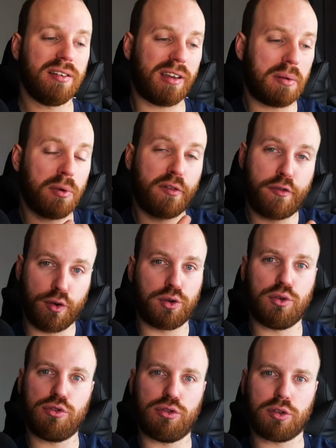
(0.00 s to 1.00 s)
vraiment
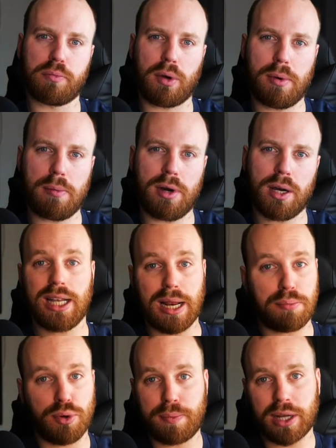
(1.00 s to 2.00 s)
focus sur ce problème-là.
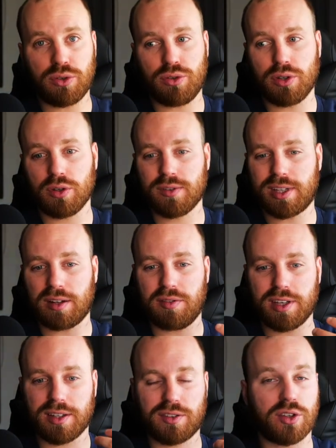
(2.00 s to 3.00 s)
La plupart du temps, ça
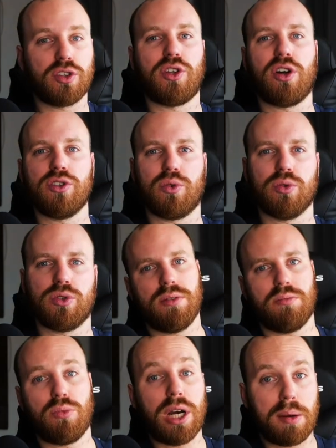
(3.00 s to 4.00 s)
devient sans t'en rendre compte. Moi, la